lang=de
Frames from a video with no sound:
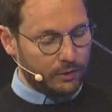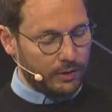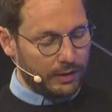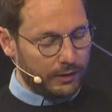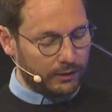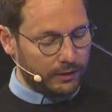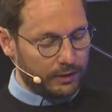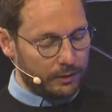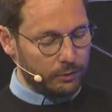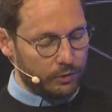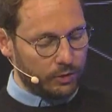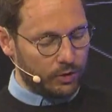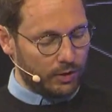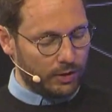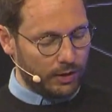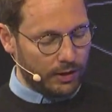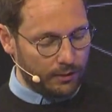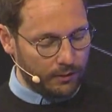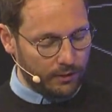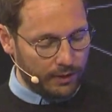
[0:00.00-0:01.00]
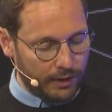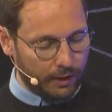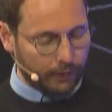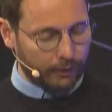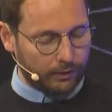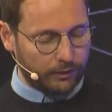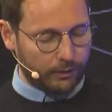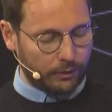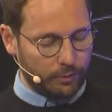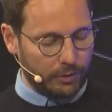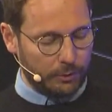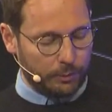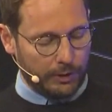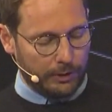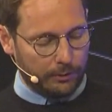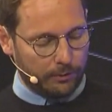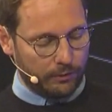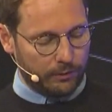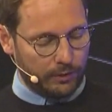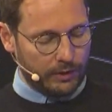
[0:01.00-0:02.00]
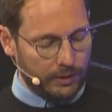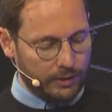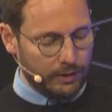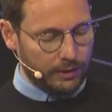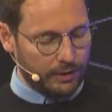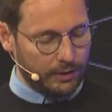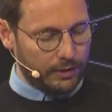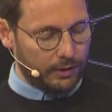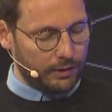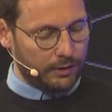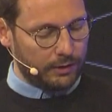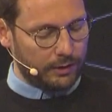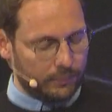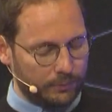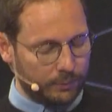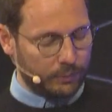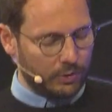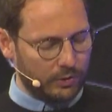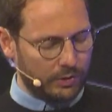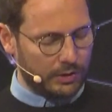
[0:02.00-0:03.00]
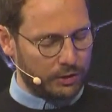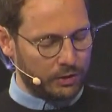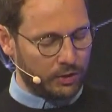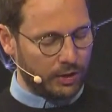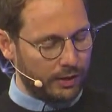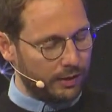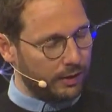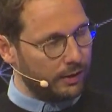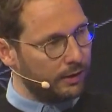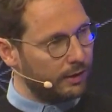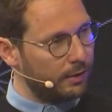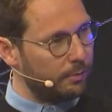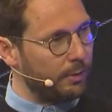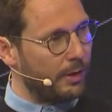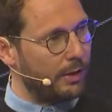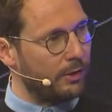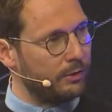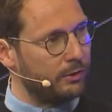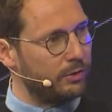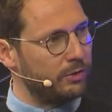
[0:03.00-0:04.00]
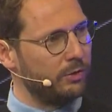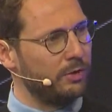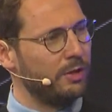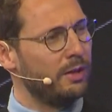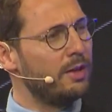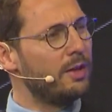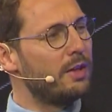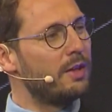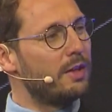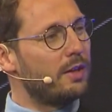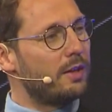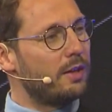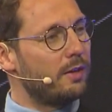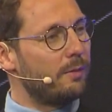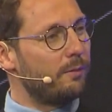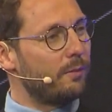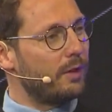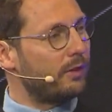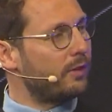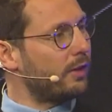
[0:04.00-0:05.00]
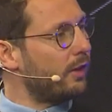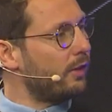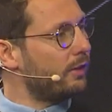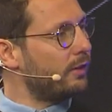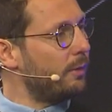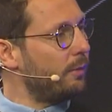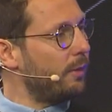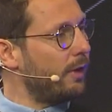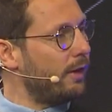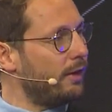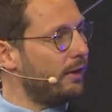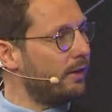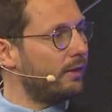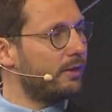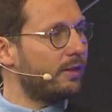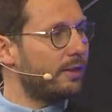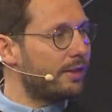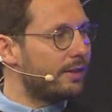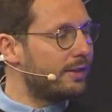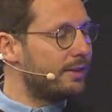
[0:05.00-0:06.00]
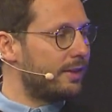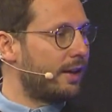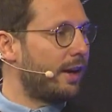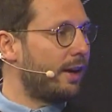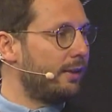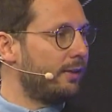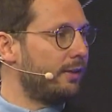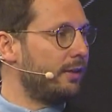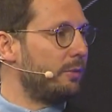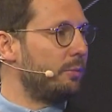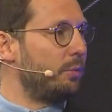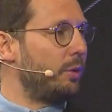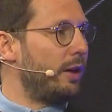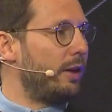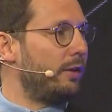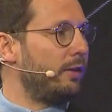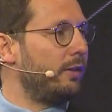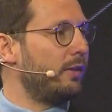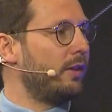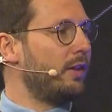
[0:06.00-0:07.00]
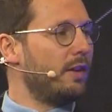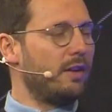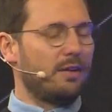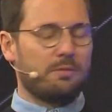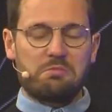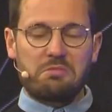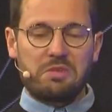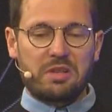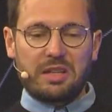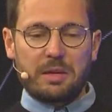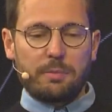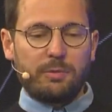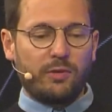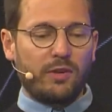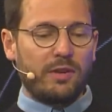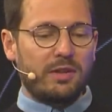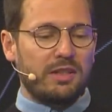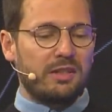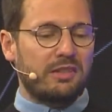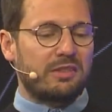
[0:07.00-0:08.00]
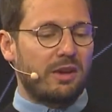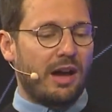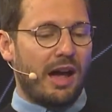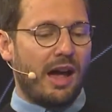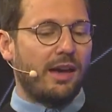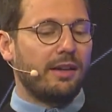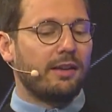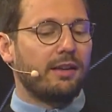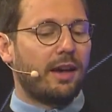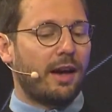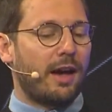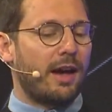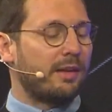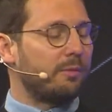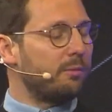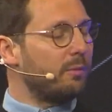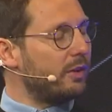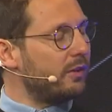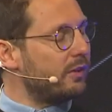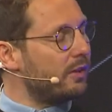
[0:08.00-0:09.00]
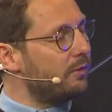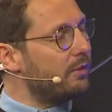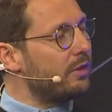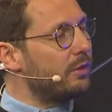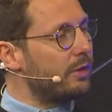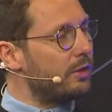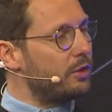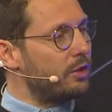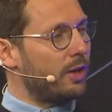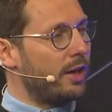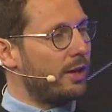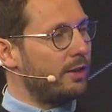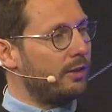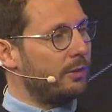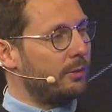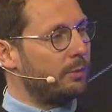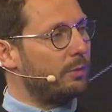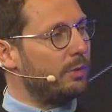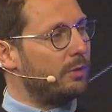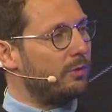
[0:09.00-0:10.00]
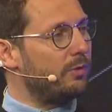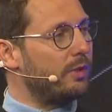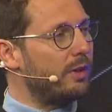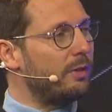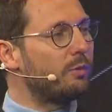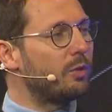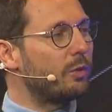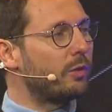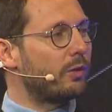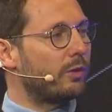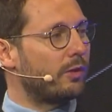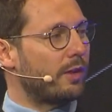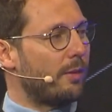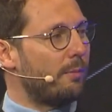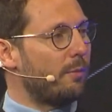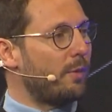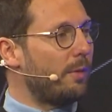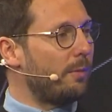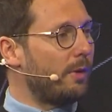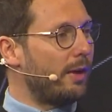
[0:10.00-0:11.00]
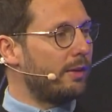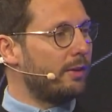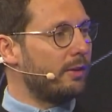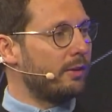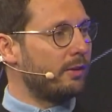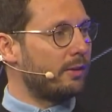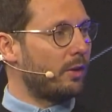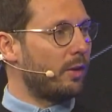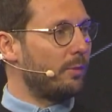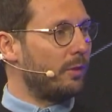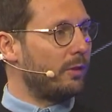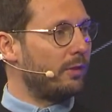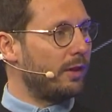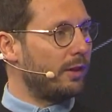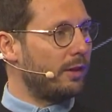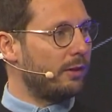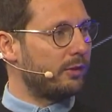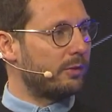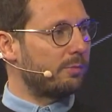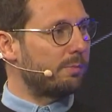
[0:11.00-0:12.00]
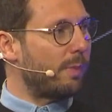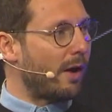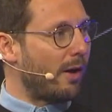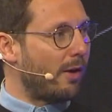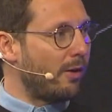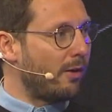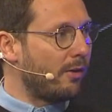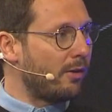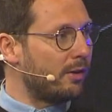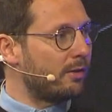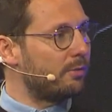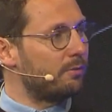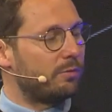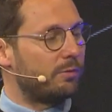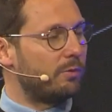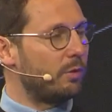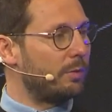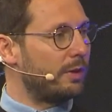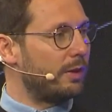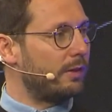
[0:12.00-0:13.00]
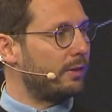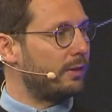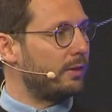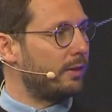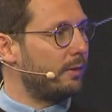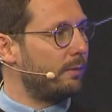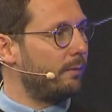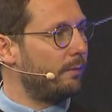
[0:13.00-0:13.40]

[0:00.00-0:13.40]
hast eben schon erwähnt mit BMW äh, auf dem Coachella About You ähm, ist auch dabei, sind ja nicht die einzigen Brands. Gibt es für dich so ein Gradmesser, wie du entscheidest, mit wem du zusammenarbeitest? Kommt das eher aus dem Bauch? Worum geht es da?